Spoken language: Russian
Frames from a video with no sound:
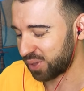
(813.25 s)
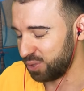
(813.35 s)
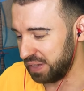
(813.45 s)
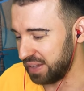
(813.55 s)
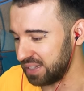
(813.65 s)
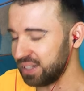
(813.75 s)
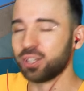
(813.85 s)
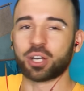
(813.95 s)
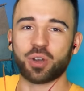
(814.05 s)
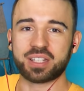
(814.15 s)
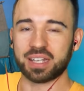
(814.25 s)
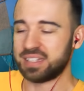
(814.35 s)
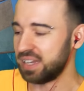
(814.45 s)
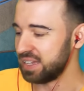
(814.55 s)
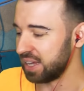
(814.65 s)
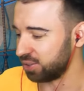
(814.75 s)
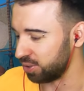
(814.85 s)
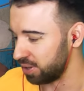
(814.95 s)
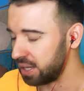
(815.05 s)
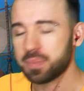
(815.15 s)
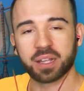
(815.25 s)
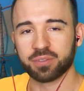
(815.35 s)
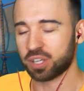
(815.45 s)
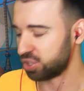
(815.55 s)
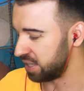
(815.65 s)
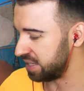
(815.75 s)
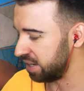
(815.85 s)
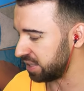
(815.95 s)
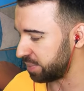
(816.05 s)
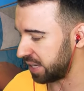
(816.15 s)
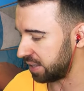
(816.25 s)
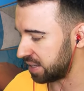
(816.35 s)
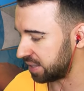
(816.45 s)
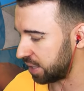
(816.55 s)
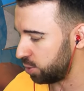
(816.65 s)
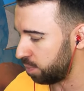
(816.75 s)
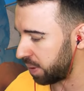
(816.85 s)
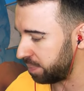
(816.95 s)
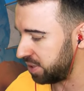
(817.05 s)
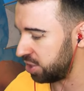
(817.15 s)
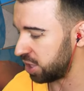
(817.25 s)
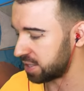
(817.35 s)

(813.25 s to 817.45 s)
Удивительно, но такой статьи нету. Ребят, вы должны сделать обязательно статью про птичьи